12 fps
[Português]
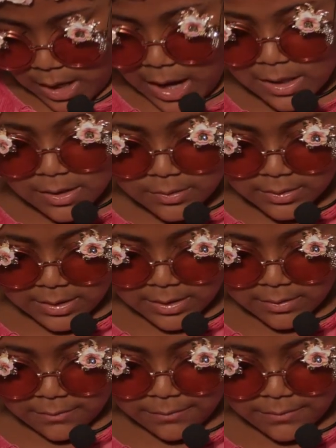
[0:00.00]
Ao lado
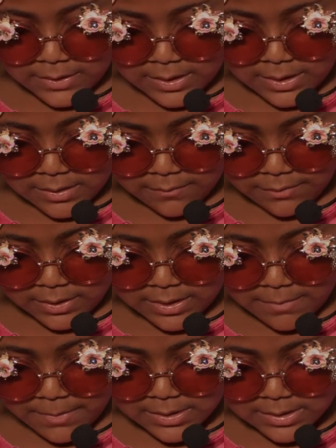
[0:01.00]
dele,
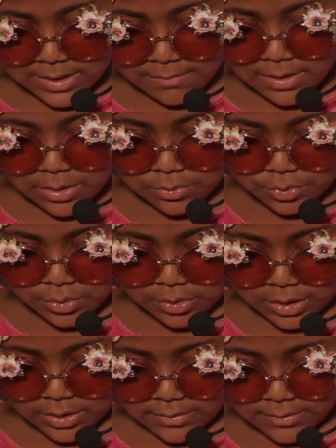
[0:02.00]
Frida parecia
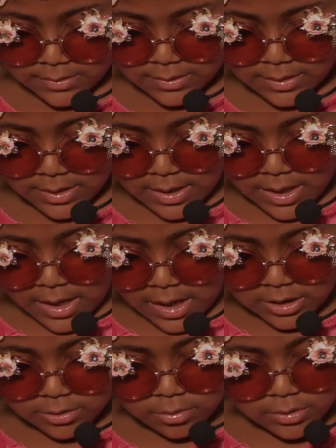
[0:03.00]
minúscula.
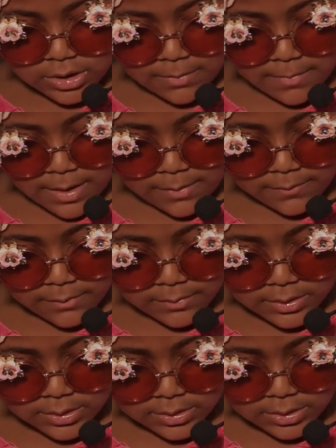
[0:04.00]
As pessoas
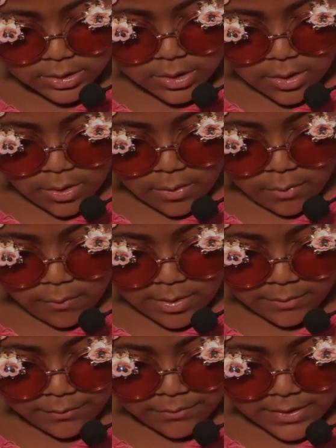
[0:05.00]
chamavam-lhes o
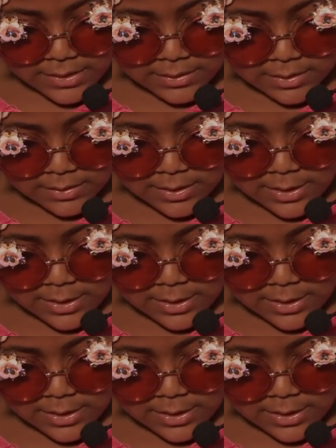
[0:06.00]
elefante